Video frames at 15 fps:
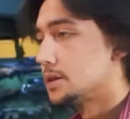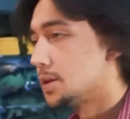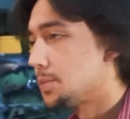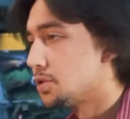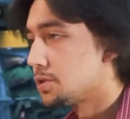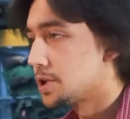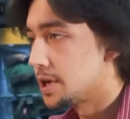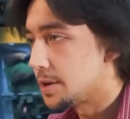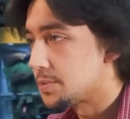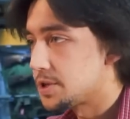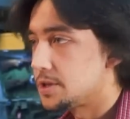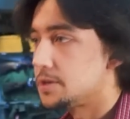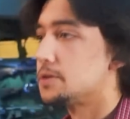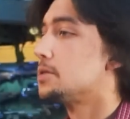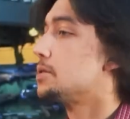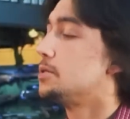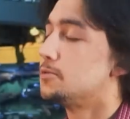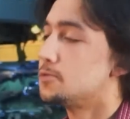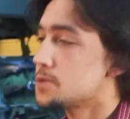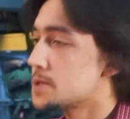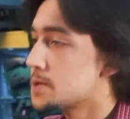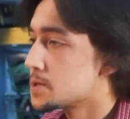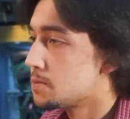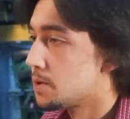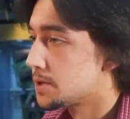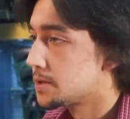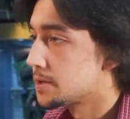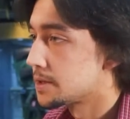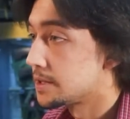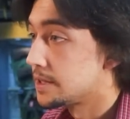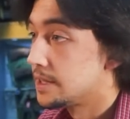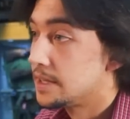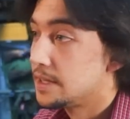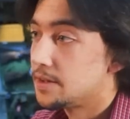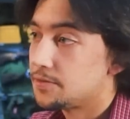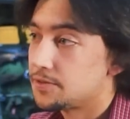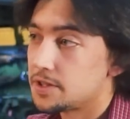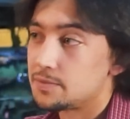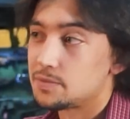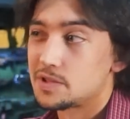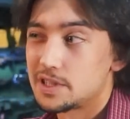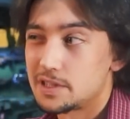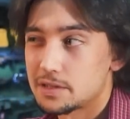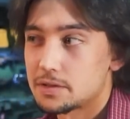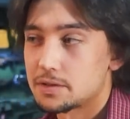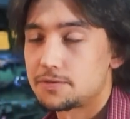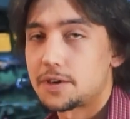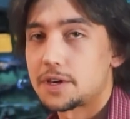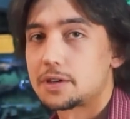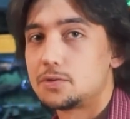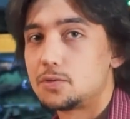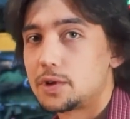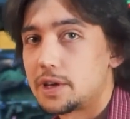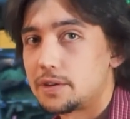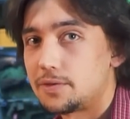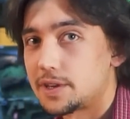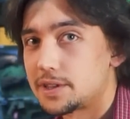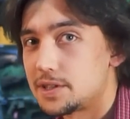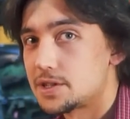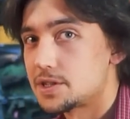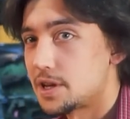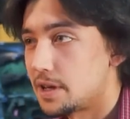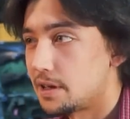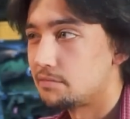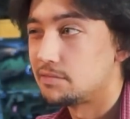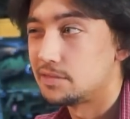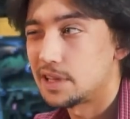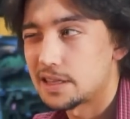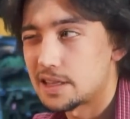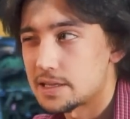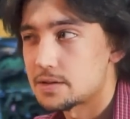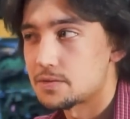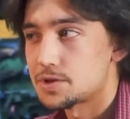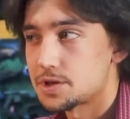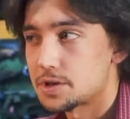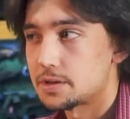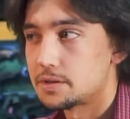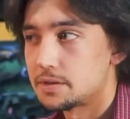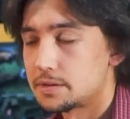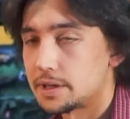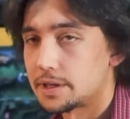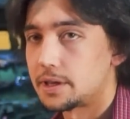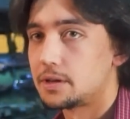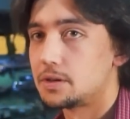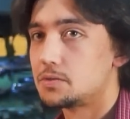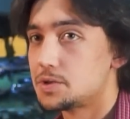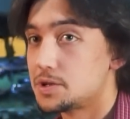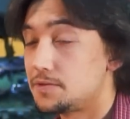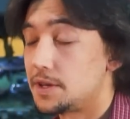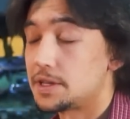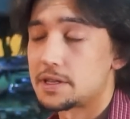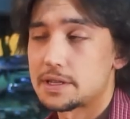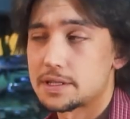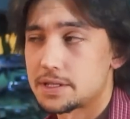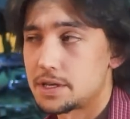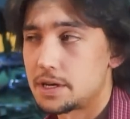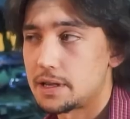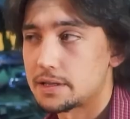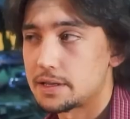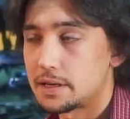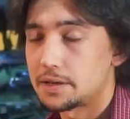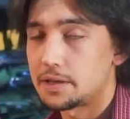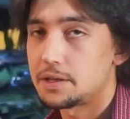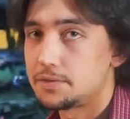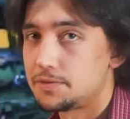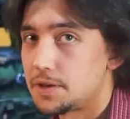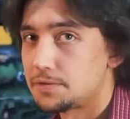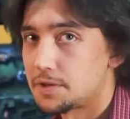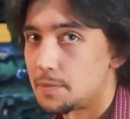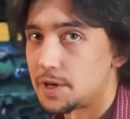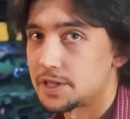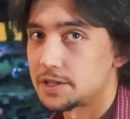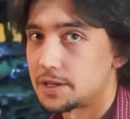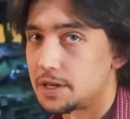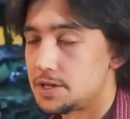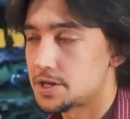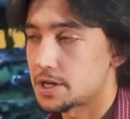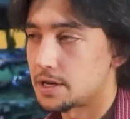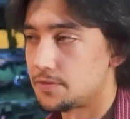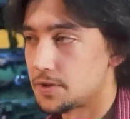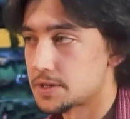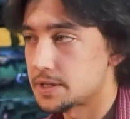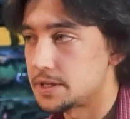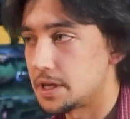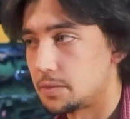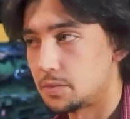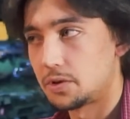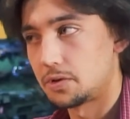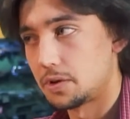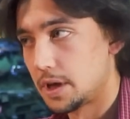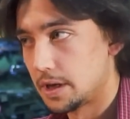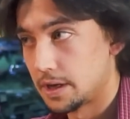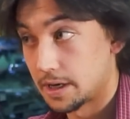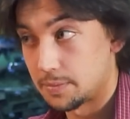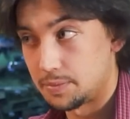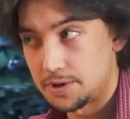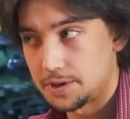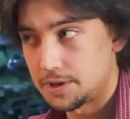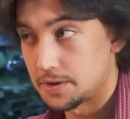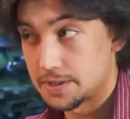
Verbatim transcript: To były klamki do 200 zł, w tym tylko dwie, które faktycznie nadadzą się do takiego używania na strzelankach i dwie w ramach takiej ciekawostki albo repliki